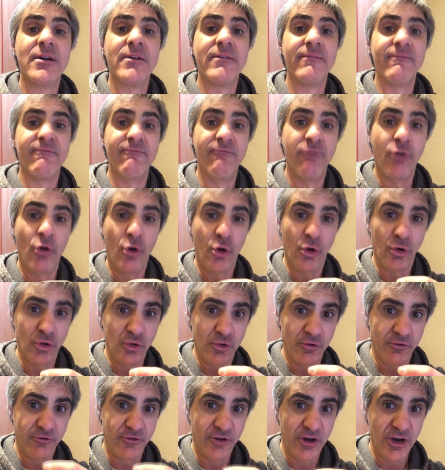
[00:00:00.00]

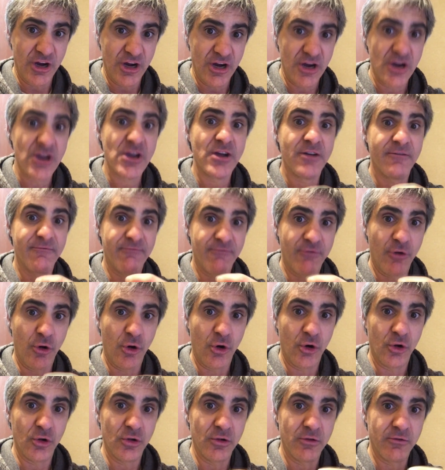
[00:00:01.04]
Volve,
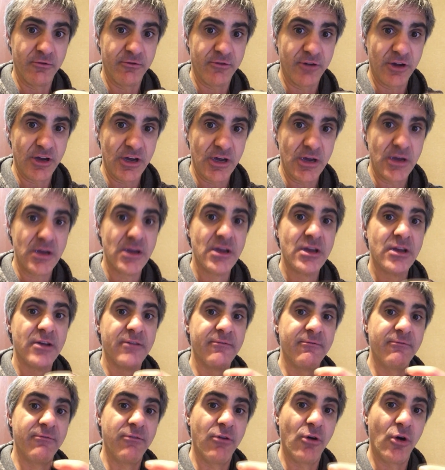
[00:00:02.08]
vuelve,
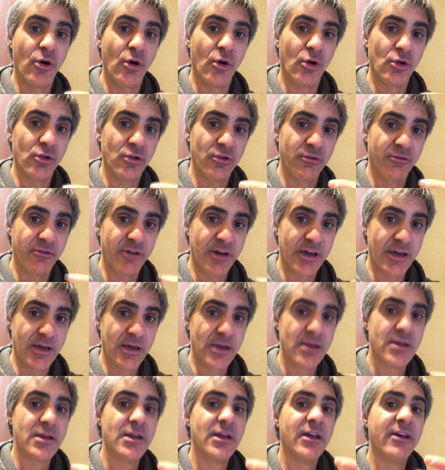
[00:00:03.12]

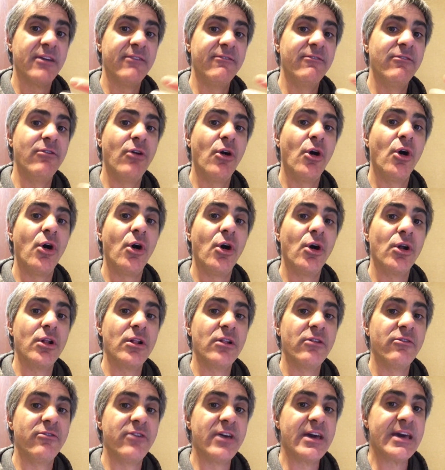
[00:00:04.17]
vuelve,
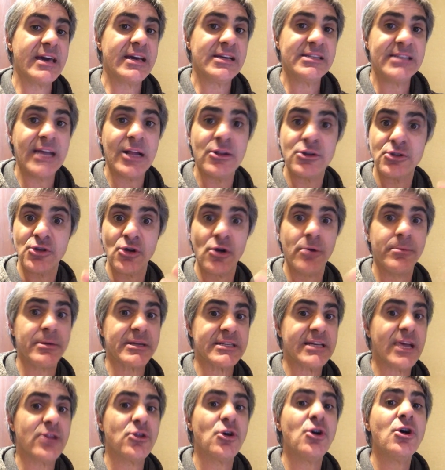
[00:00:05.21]
vuelve, Ya lo estoy
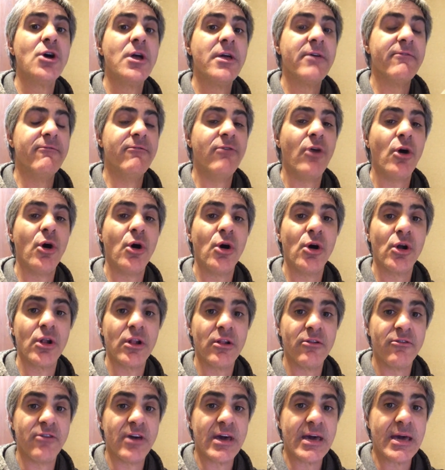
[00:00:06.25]
conversando.
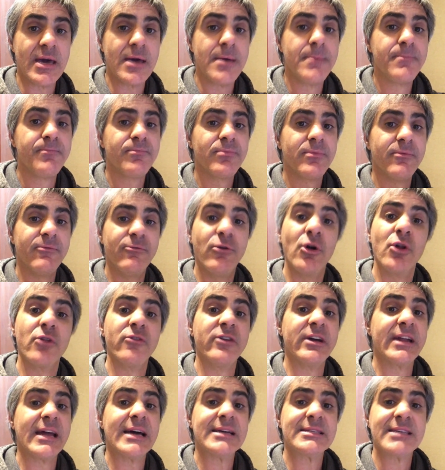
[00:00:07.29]
Volve.
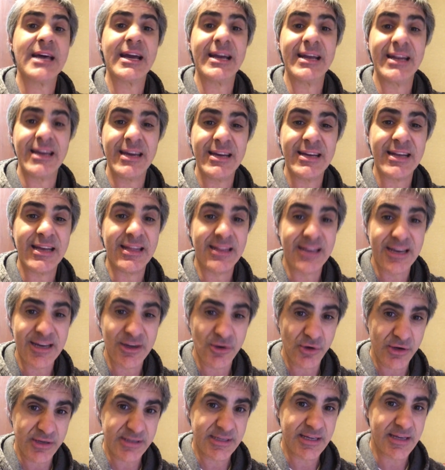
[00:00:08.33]
Volverás a creer en
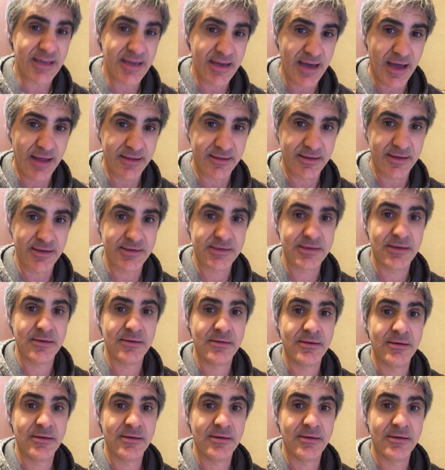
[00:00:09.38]
héroes y gigantes.